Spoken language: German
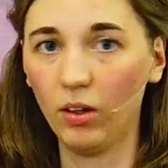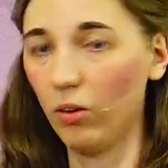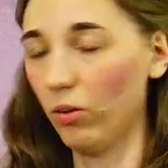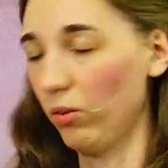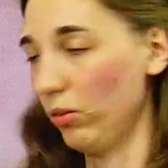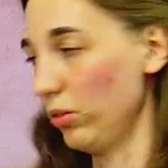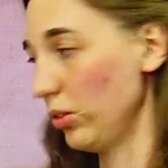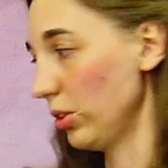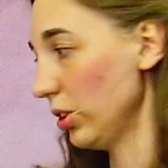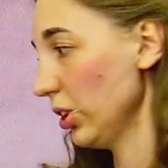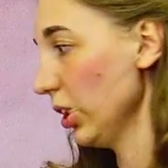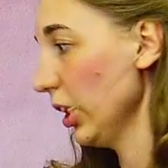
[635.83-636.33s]

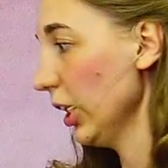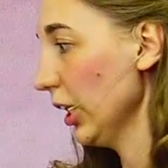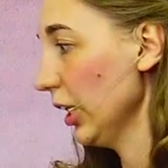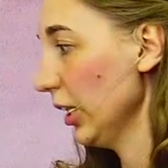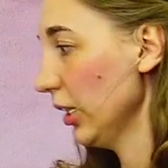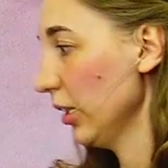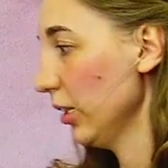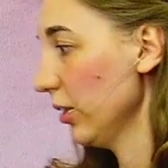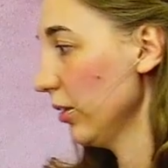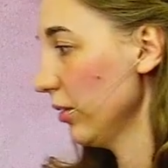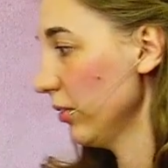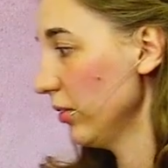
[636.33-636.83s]
Und
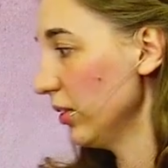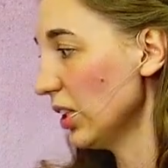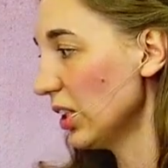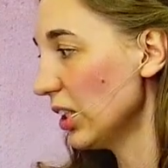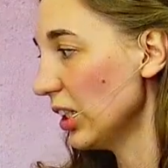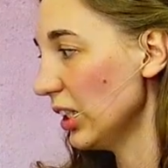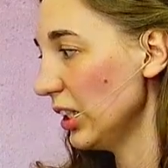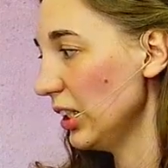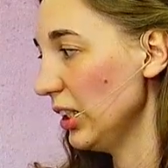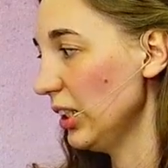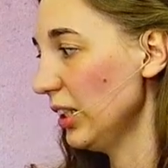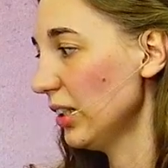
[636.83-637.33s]
Wisst
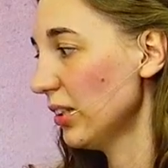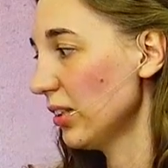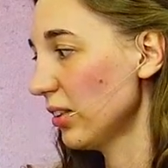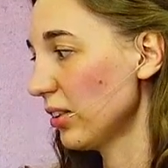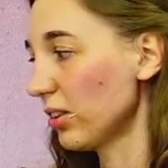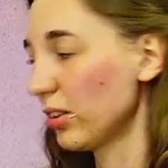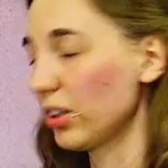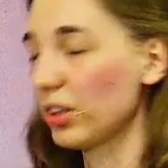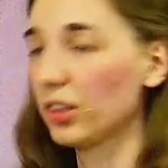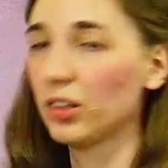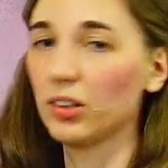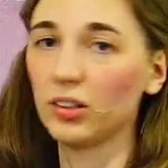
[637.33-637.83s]
ihr, diesen
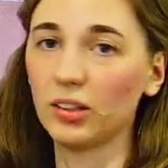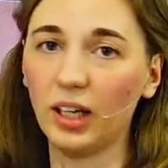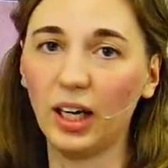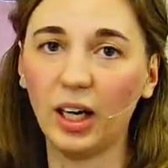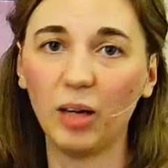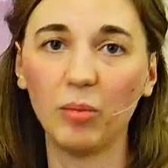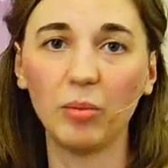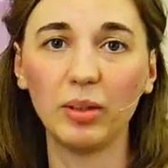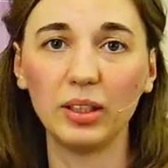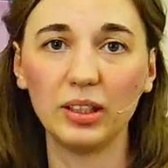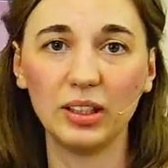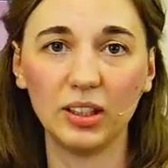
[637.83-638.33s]
dritten
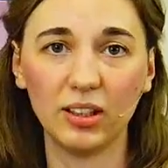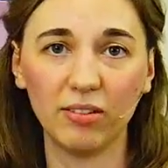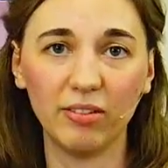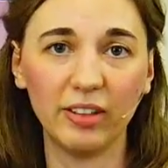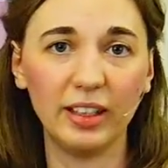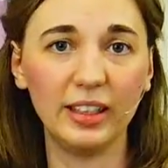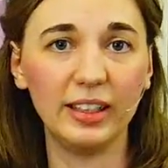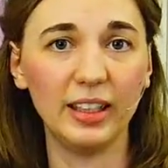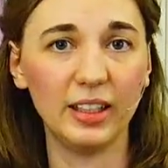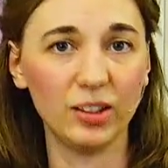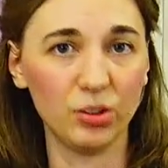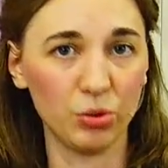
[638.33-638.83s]
Arbeiter,
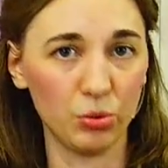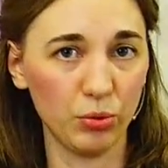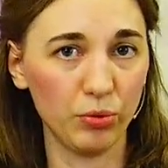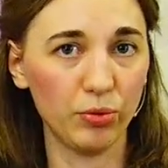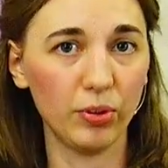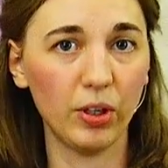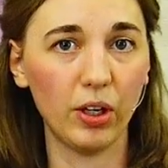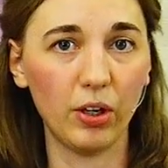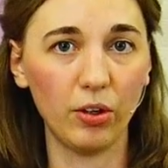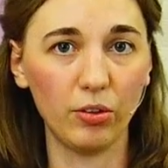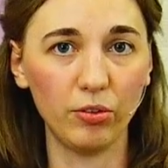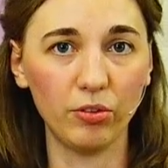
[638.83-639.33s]
weil der so
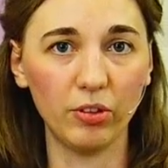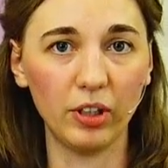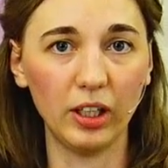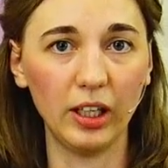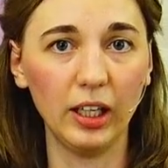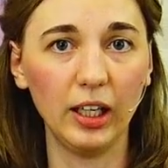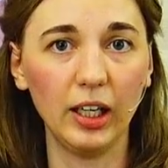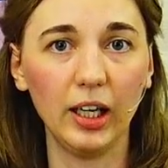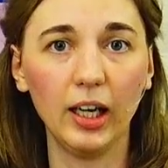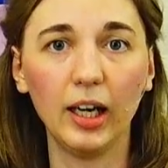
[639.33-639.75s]
faul war,